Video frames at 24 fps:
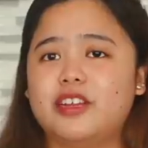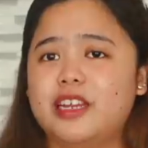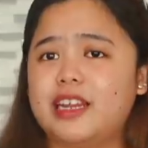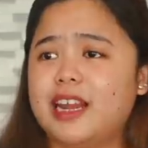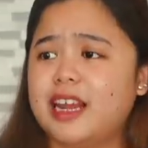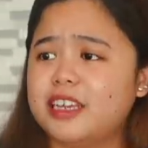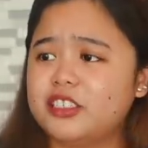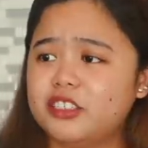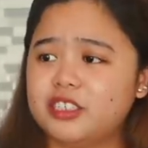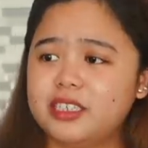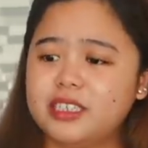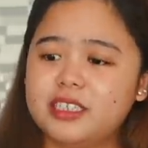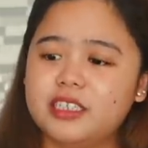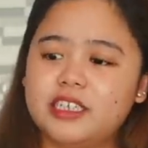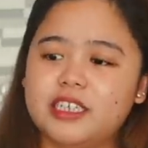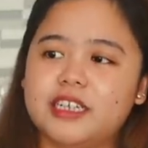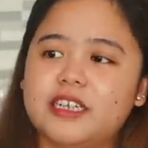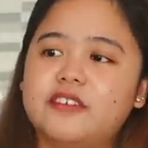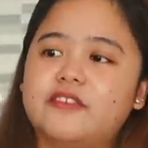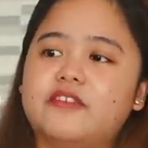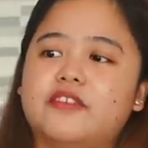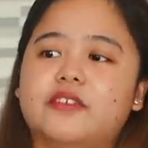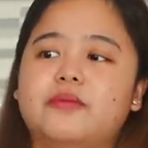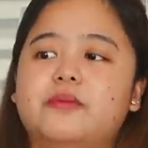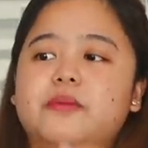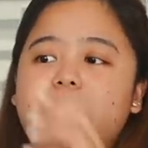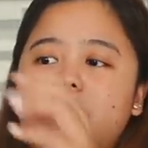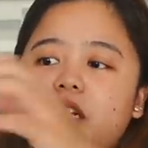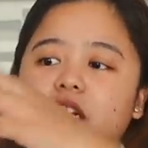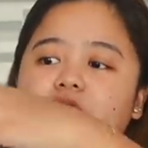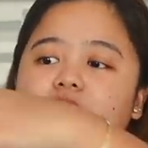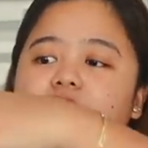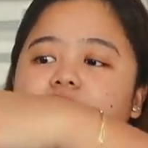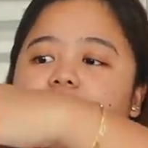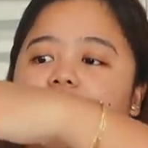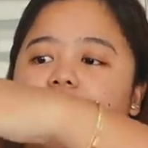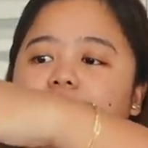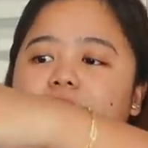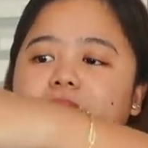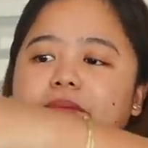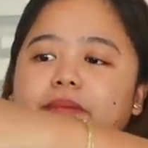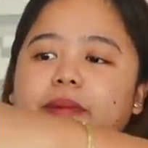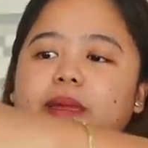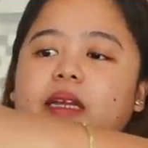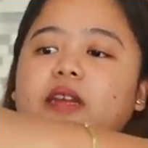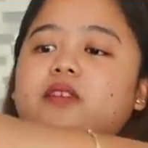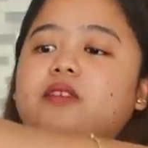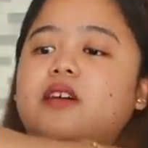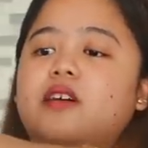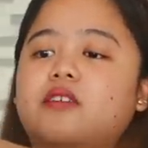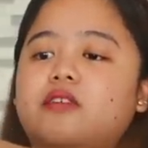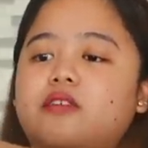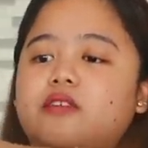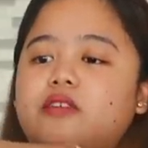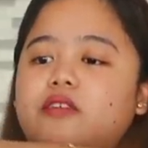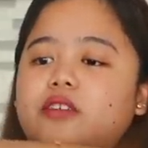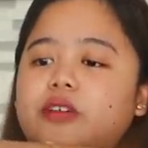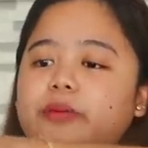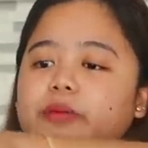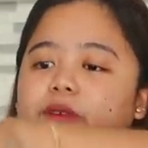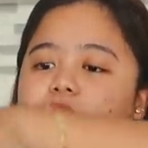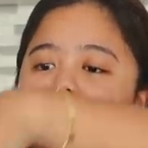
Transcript: You can actually drink from here na, pero ako, I'm